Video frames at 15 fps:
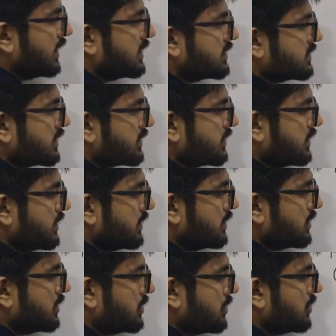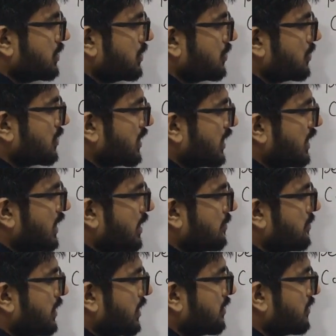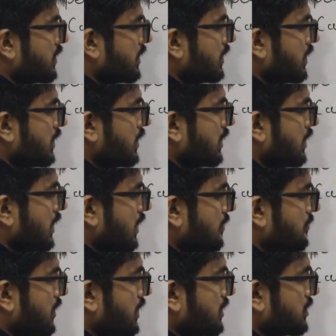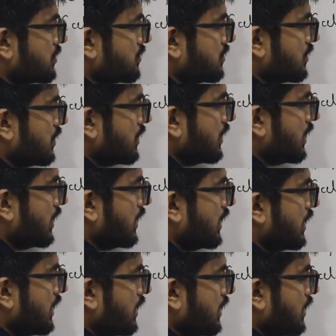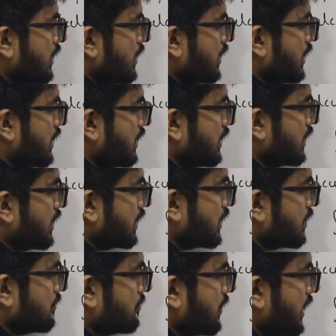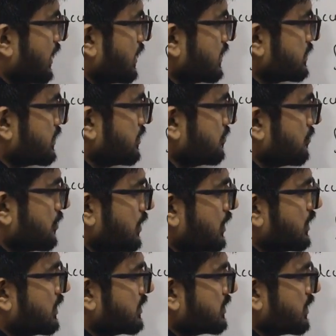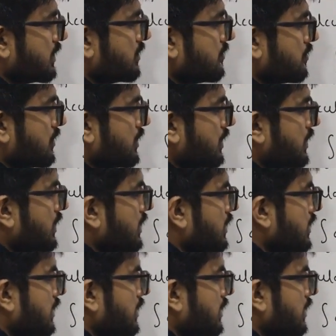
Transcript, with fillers: लिख सकते हैं टू के लैमड़ा वन लैमड़ा टू ए इंटीग्रल माइनस इन्फिनिटी से इन्फिनिटी